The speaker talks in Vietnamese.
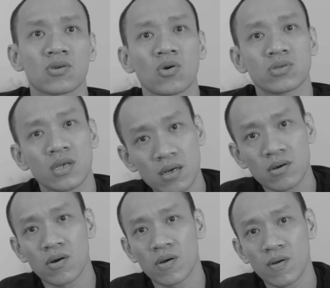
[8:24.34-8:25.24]
thôi
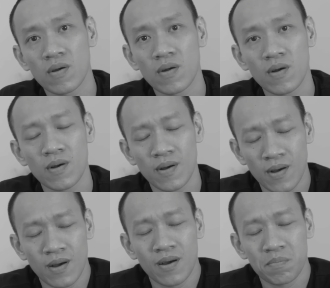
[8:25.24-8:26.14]
chết rồi,
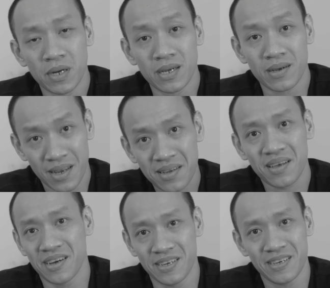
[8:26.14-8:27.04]
mình đích
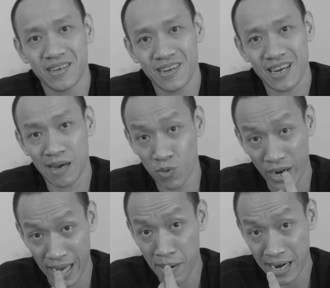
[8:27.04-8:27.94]
thị là một
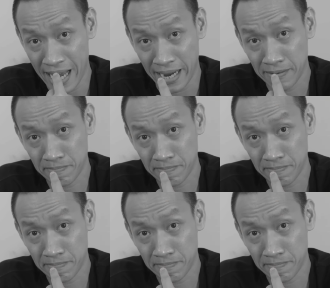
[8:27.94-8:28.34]
kẻ bắt nạt.